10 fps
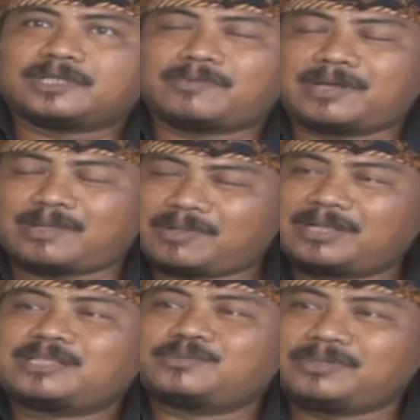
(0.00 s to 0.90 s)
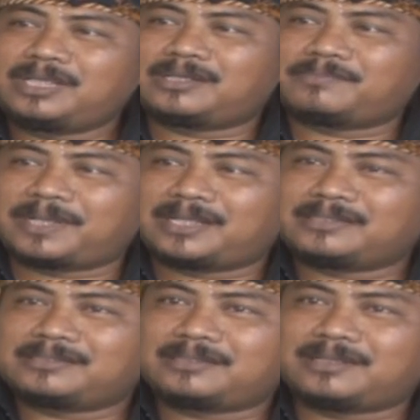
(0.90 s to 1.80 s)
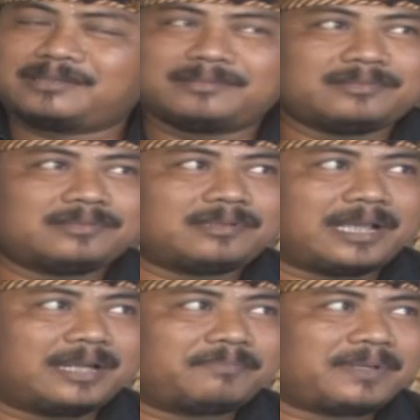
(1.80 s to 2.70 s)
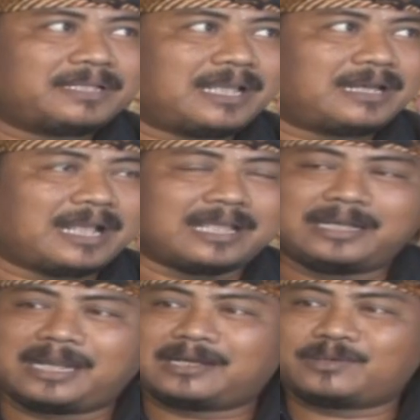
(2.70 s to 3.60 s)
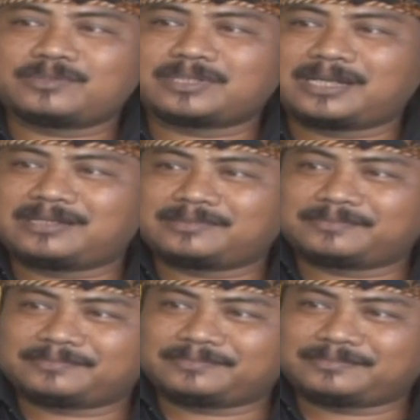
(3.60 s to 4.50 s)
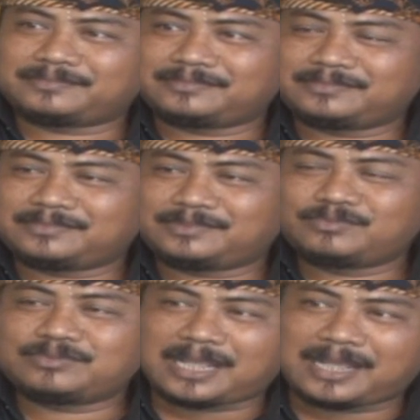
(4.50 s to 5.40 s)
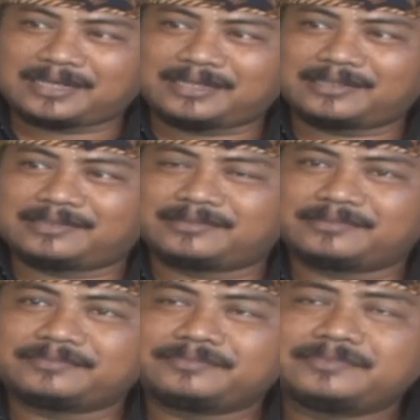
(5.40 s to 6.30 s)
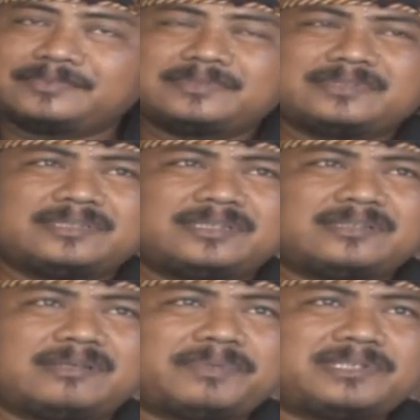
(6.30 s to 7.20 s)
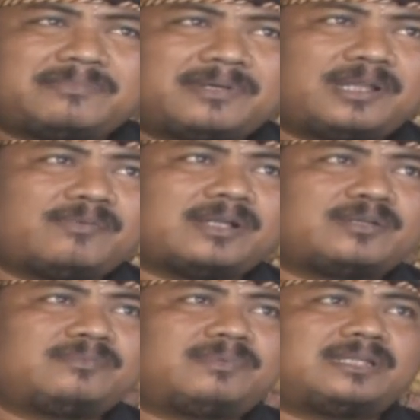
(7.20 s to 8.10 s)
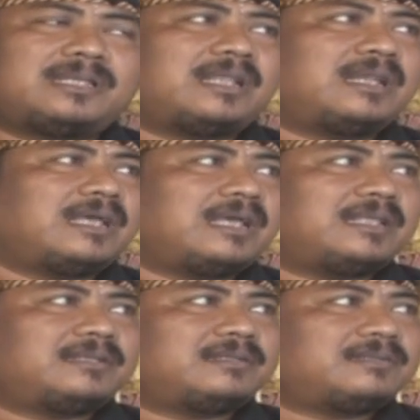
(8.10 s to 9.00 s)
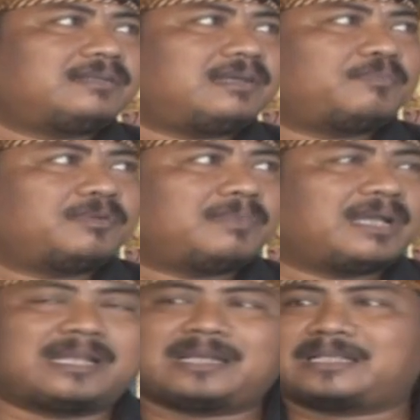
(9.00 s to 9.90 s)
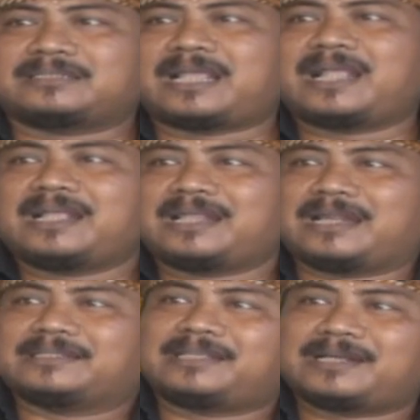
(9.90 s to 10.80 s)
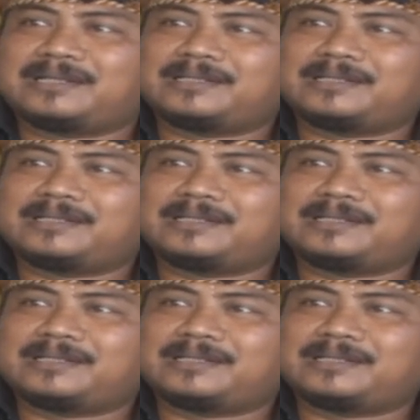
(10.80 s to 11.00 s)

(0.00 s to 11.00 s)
awal-awalnya sulit pak ngain banyak nak kedek terus kan susah nih ke tapi sebari waktu berjalan aku maka terasa karakter